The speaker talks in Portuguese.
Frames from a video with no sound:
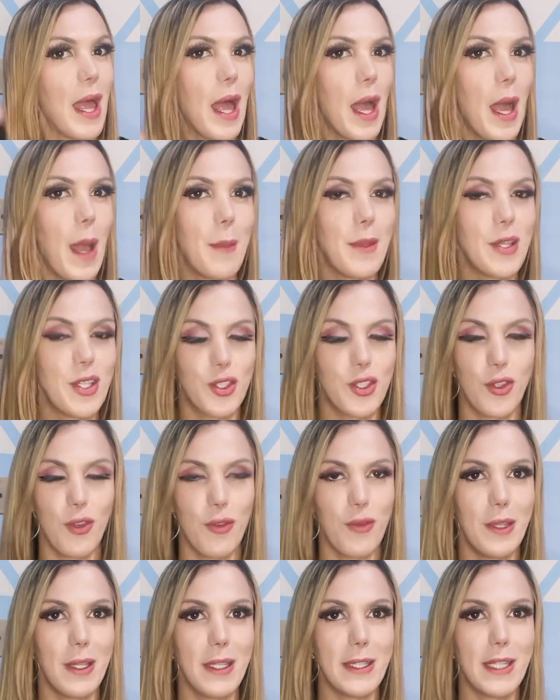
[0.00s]
a minha
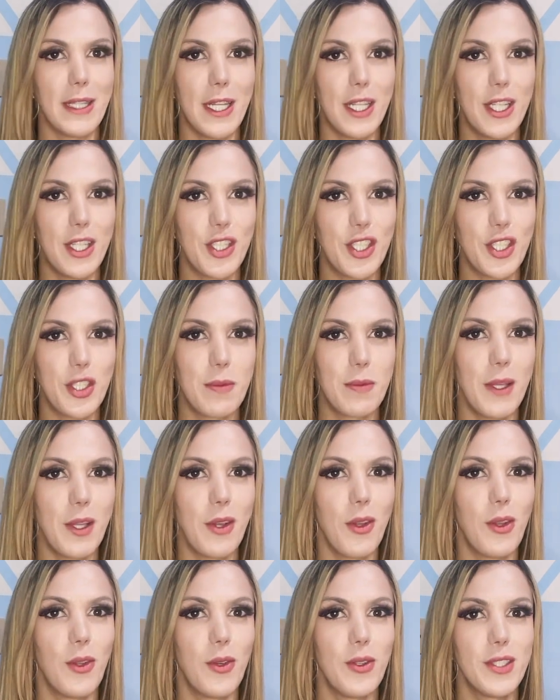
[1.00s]
escovinha trans, bem
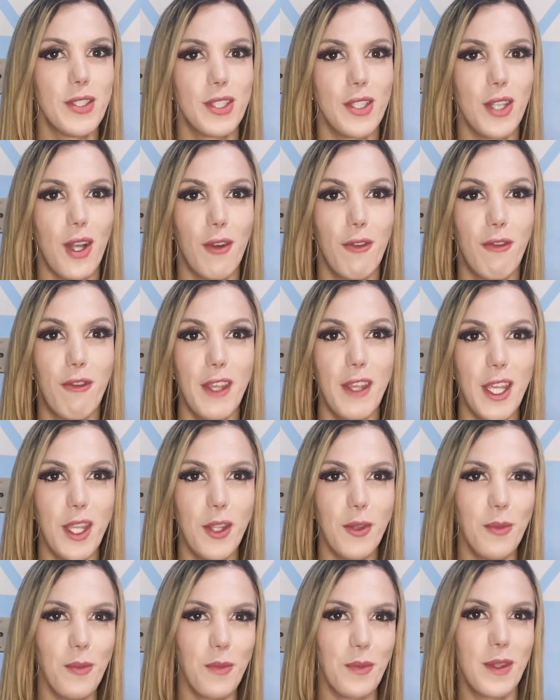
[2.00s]
close, ó,
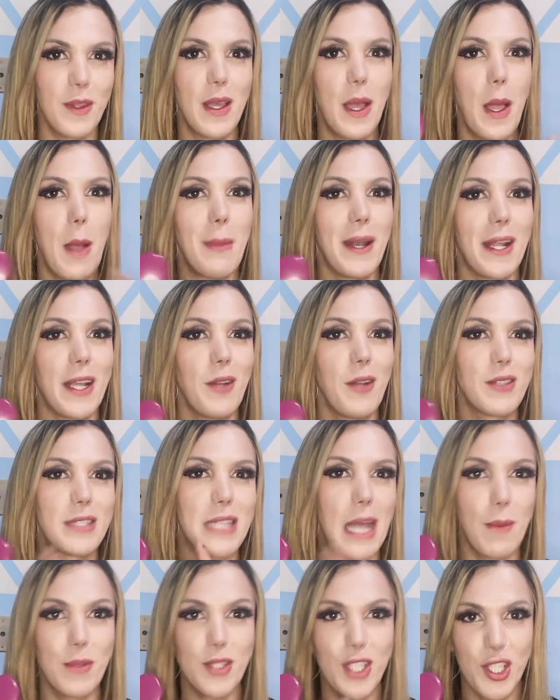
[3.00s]
vinho. Pra quem não
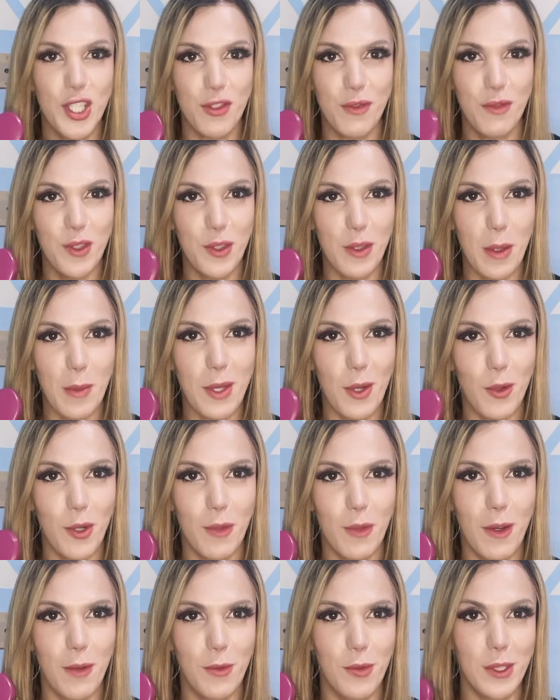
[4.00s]
sabe, gente, vinho é minha cor
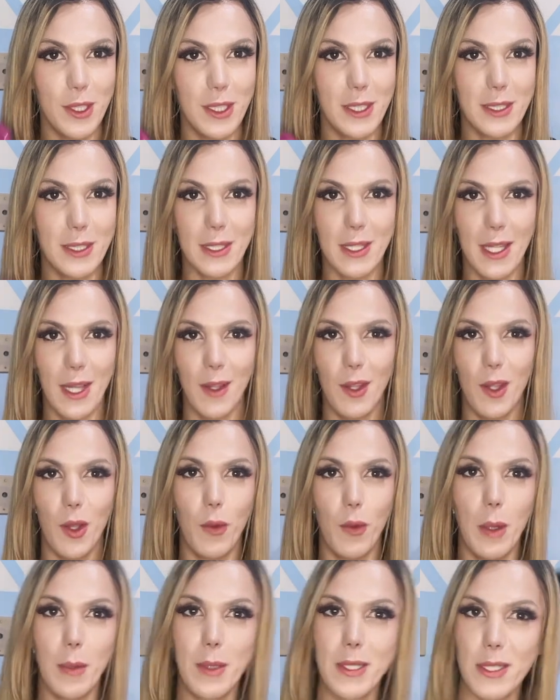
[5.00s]
favorita, tá? Eu
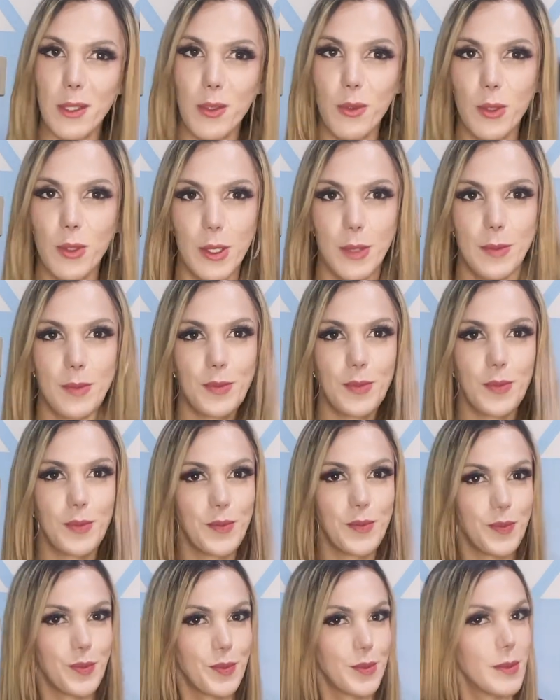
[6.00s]
amo essa cor.
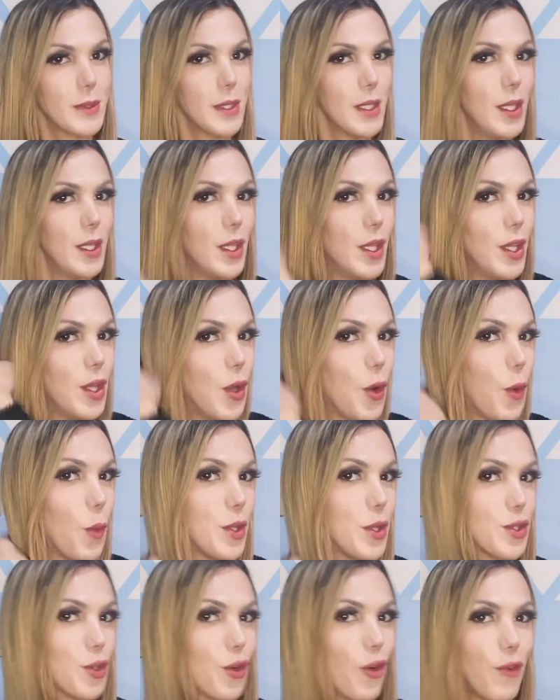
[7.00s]
Uma
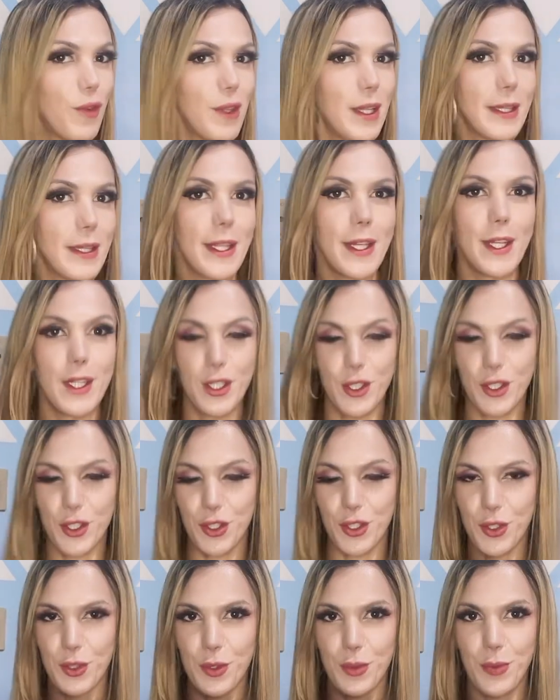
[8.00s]
escovinha
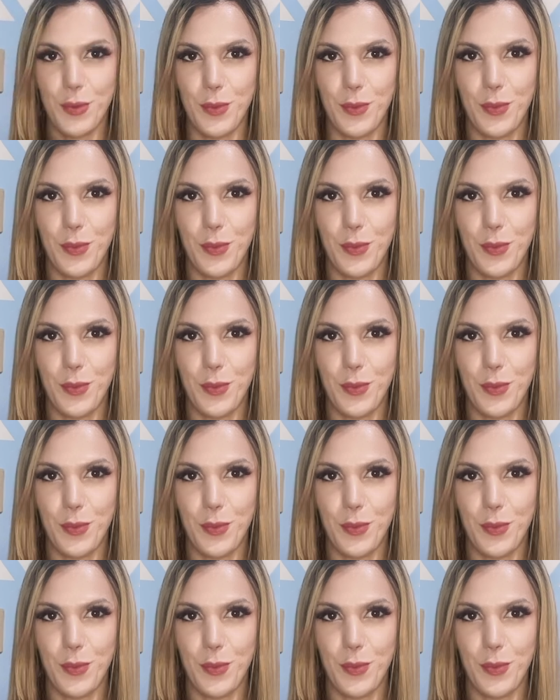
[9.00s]
trans.